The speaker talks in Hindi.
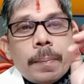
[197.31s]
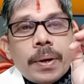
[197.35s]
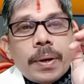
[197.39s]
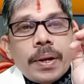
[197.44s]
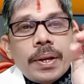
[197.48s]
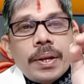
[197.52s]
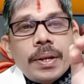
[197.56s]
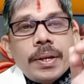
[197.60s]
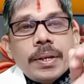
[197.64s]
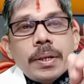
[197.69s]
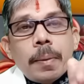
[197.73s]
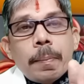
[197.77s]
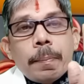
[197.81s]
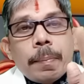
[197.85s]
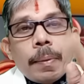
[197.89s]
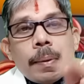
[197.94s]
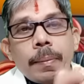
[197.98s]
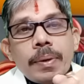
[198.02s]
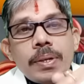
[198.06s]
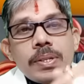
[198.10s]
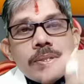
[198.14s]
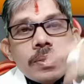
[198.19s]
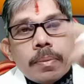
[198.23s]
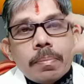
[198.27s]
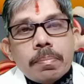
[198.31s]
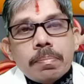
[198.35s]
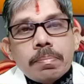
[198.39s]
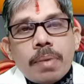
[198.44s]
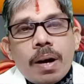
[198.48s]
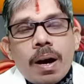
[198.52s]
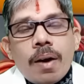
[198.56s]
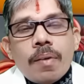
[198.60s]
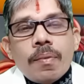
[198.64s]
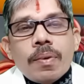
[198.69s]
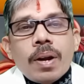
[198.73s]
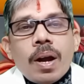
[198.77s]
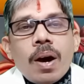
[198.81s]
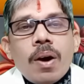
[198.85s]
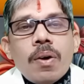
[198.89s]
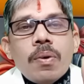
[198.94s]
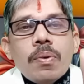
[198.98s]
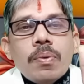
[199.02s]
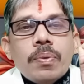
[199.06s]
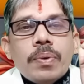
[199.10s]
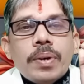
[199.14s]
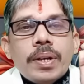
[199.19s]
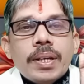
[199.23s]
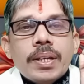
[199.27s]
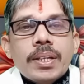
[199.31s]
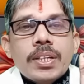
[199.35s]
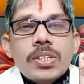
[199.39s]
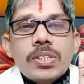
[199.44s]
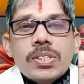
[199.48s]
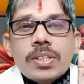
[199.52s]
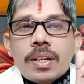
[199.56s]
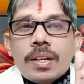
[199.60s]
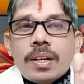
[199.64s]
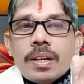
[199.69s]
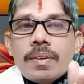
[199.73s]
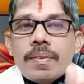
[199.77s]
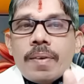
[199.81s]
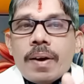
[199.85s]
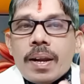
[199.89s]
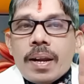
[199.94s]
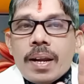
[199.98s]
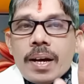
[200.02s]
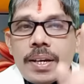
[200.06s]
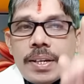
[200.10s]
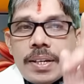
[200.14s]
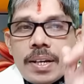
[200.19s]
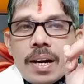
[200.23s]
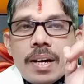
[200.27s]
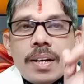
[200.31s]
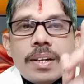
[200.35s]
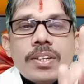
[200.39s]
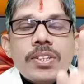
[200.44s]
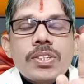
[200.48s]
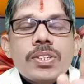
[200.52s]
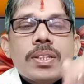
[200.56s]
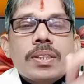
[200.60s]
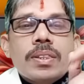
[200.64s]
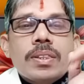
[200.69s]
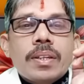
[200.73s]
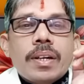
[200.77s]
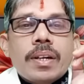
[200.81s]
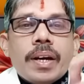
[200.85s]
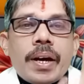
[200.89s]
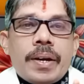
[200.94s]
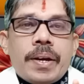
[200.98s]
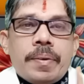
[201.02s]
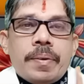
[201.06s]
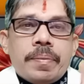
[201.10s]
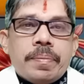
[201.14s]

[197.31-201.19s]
बढ़ने की प्रबल संभावनाओं को लेकर चलने वाला यह नक्षत्र है